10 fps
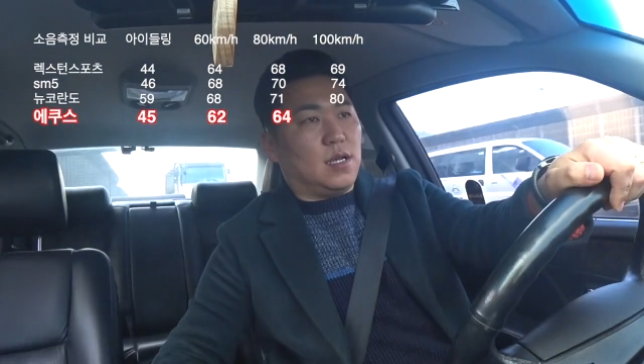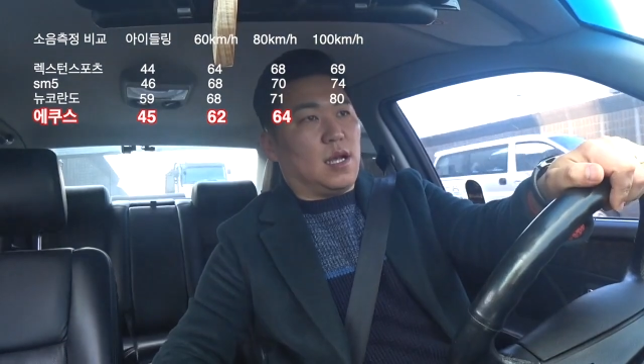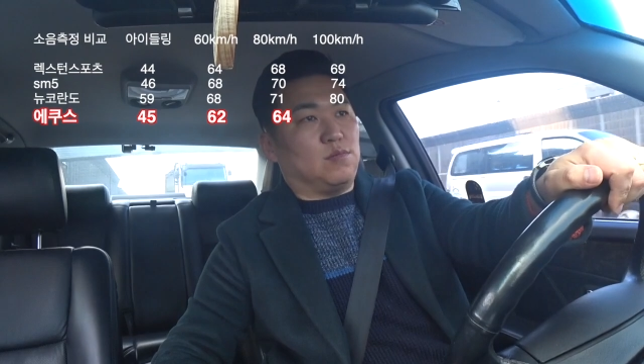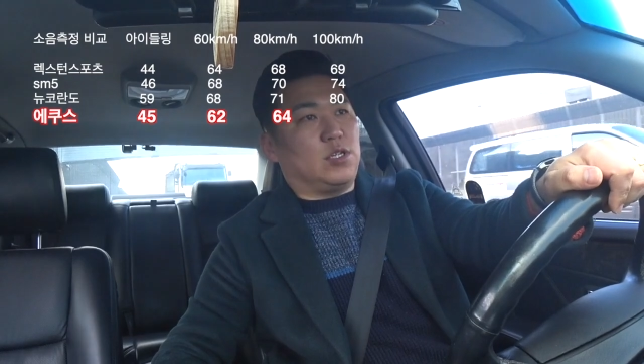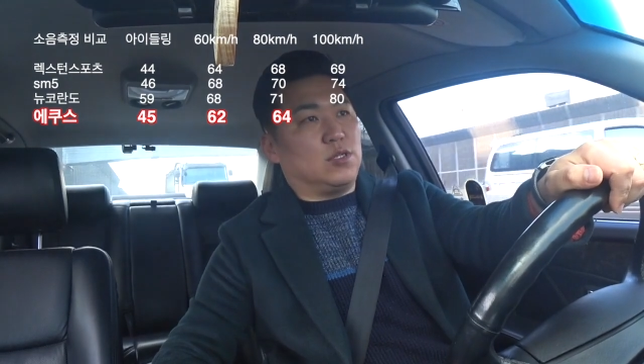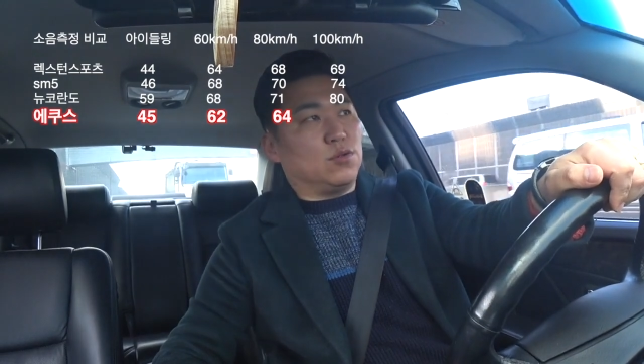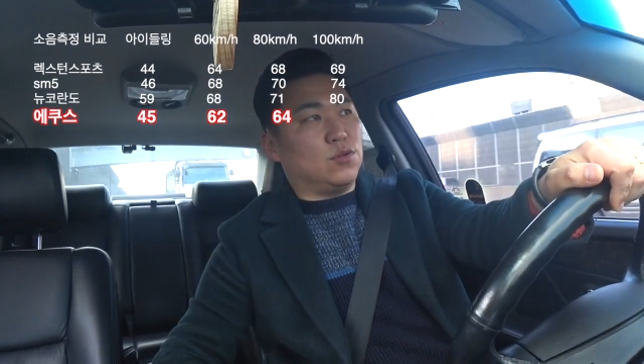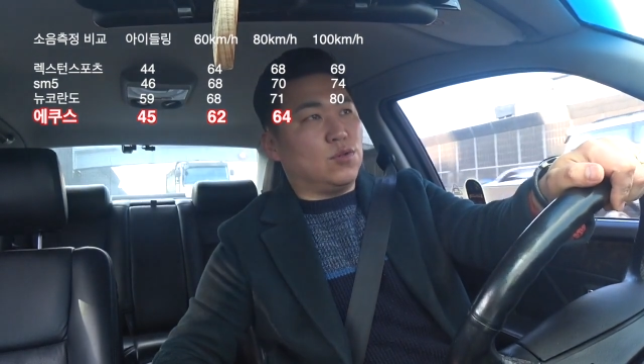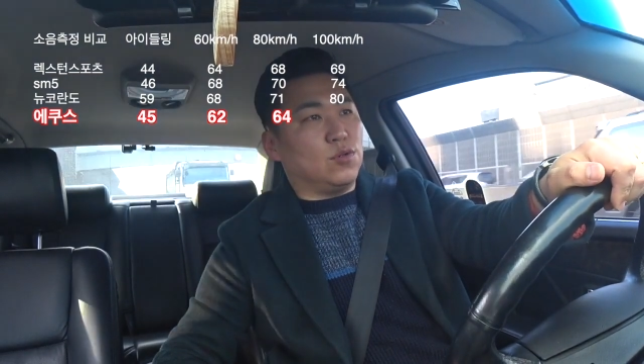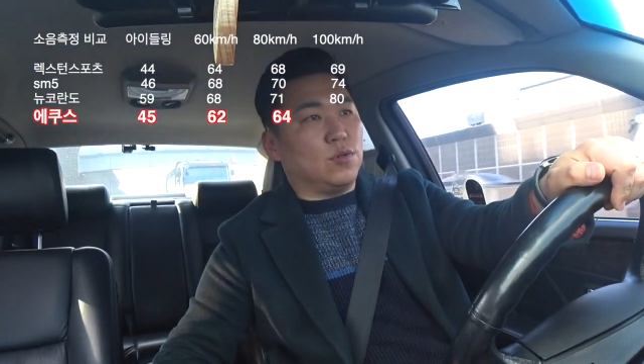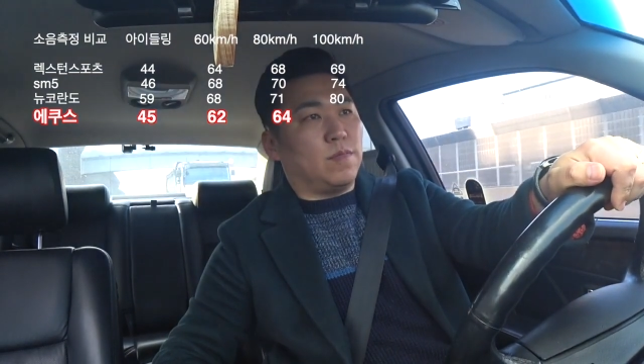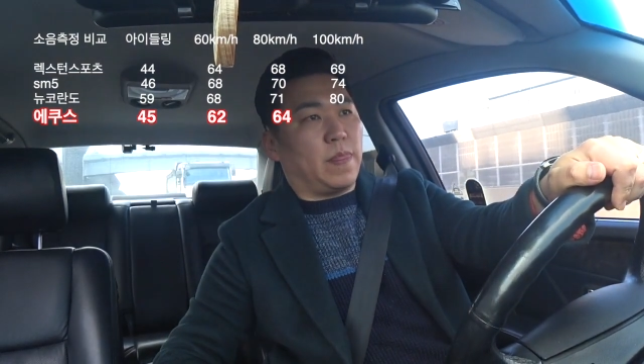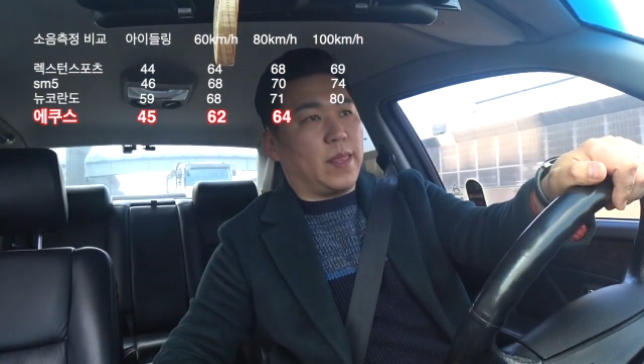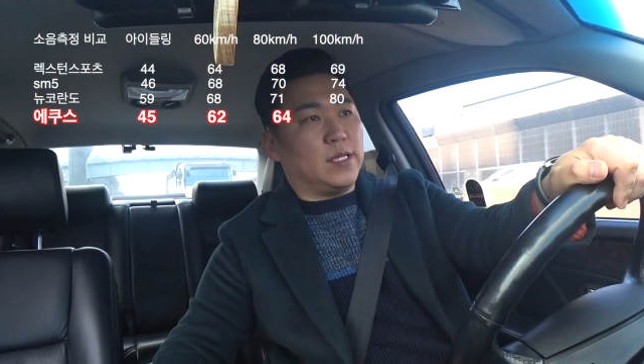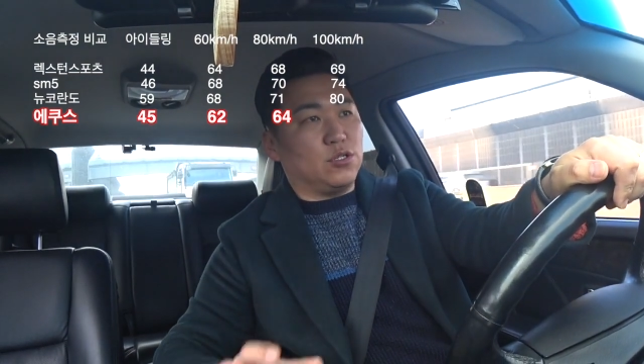아무래도
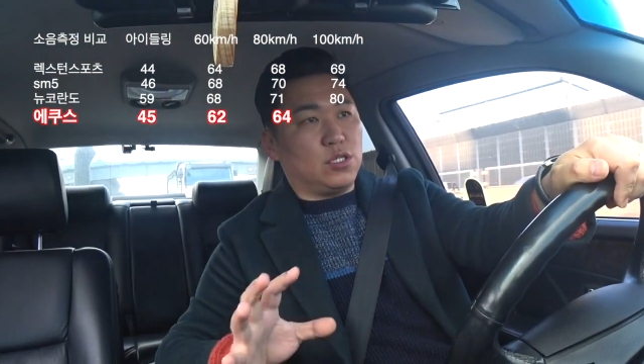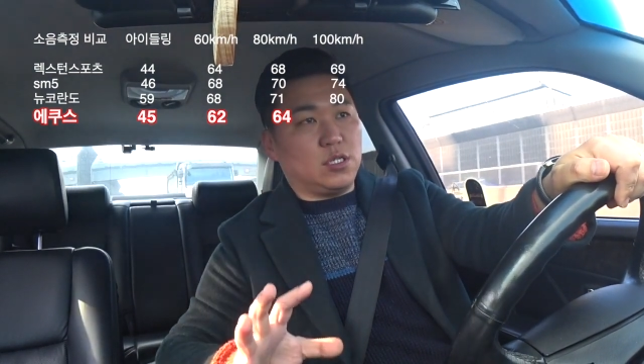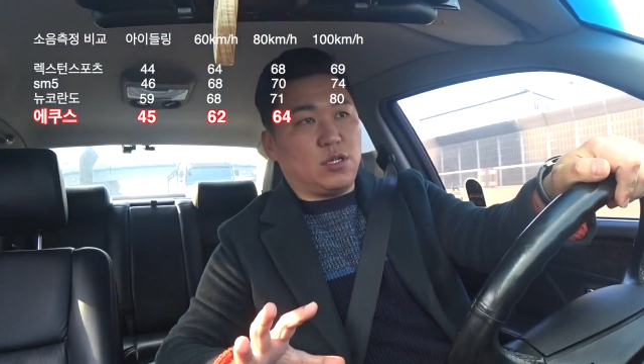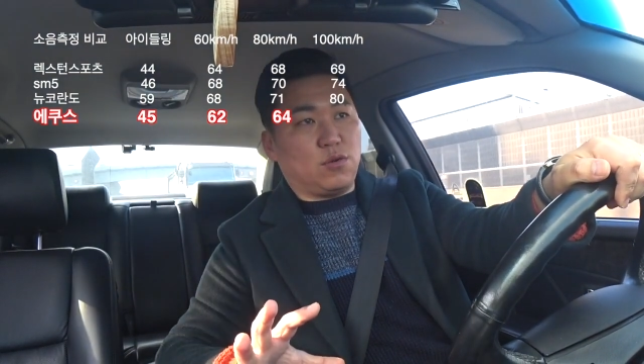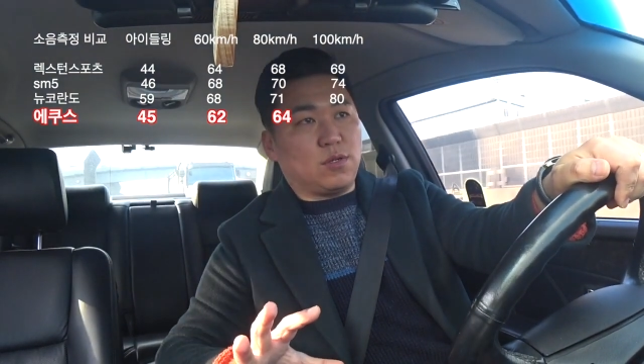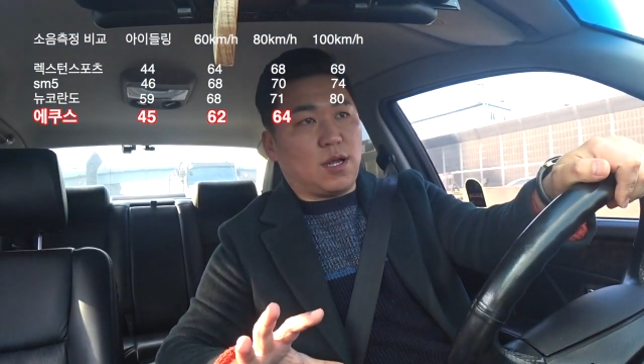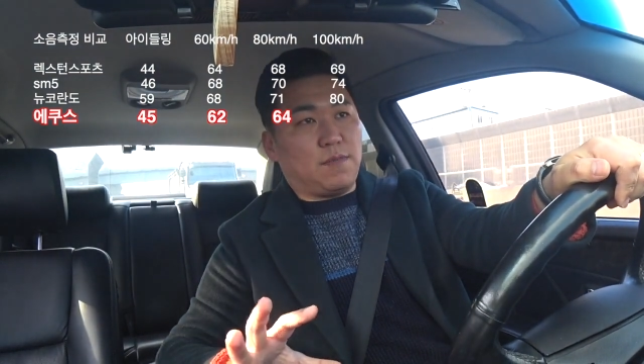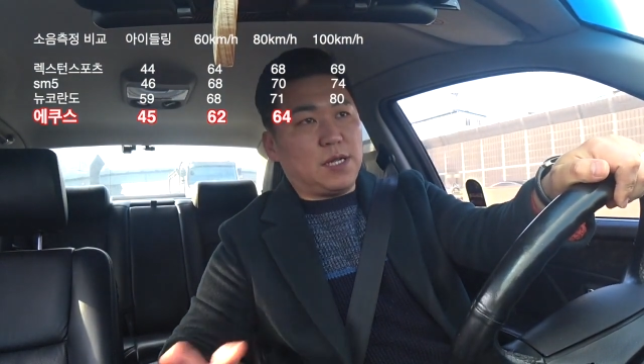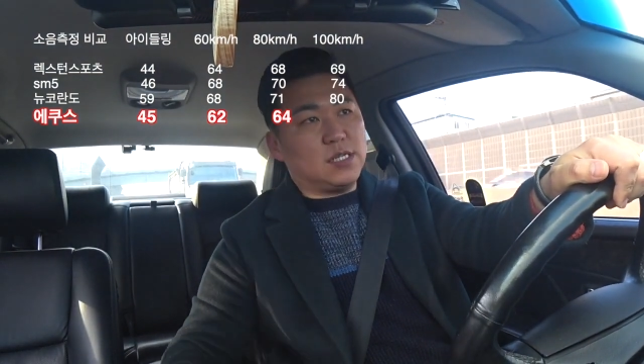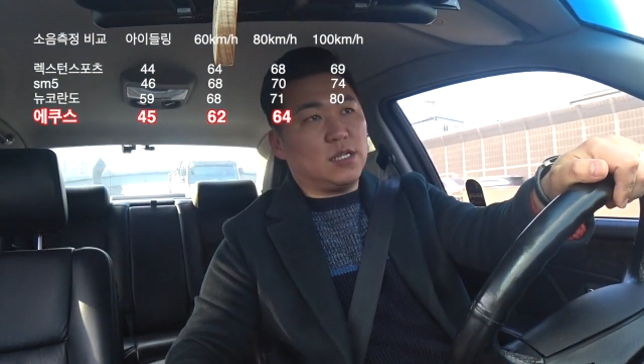육십 킬로미터나 팔십